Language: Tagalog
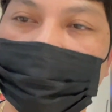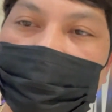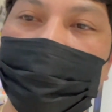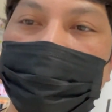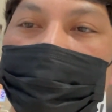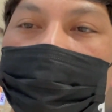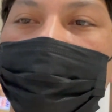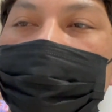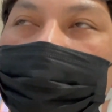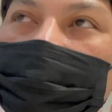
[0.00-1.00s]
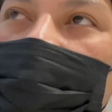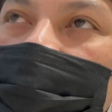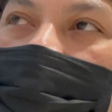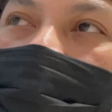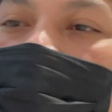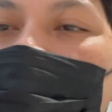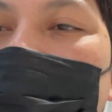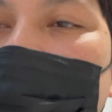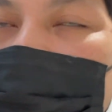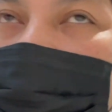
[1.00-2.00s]
Ayan, pauwi na ako.
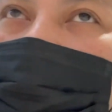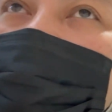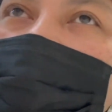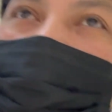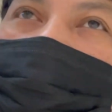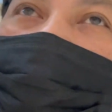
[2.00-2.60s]
Samahan niyo ako